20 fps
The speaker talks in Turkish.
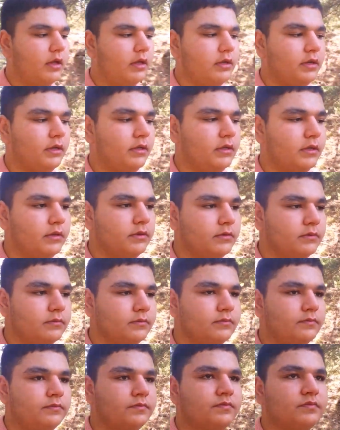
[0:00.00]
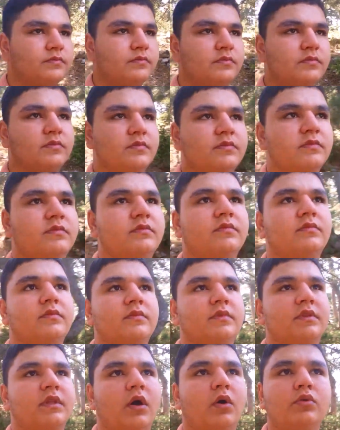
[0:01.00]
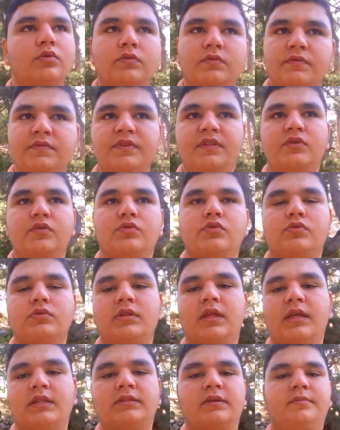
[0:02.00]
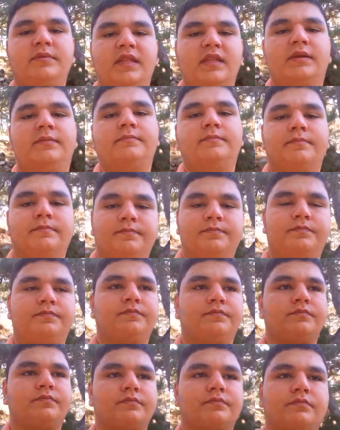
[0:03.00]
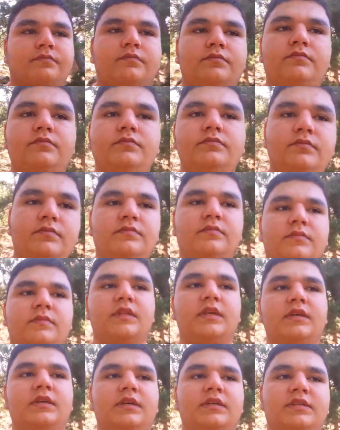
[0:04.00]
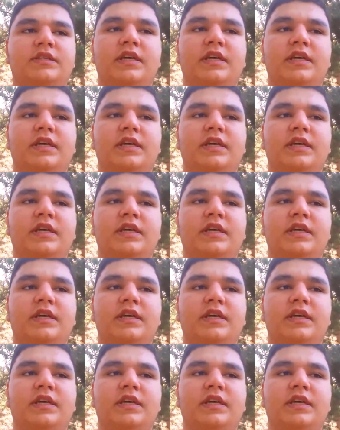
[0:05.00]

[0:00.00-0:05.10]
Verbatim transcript: Yani onun videosunu da atabilirim e, ee,